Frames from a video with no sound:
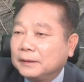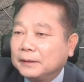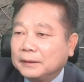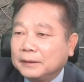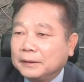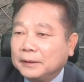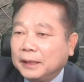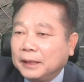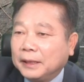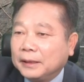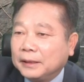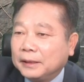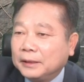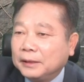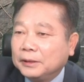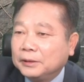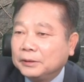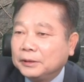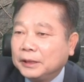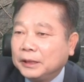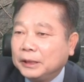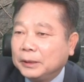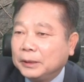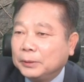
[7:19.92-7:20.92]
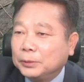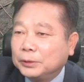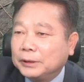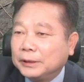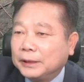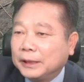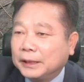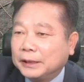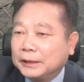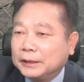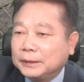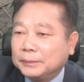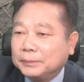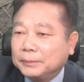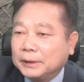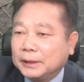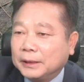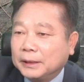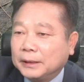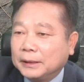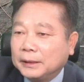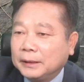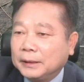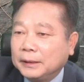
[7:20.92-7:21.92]
네, 현재 이곳이
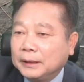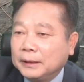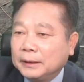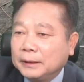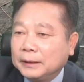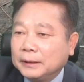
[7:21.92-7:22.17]
되겠습니다.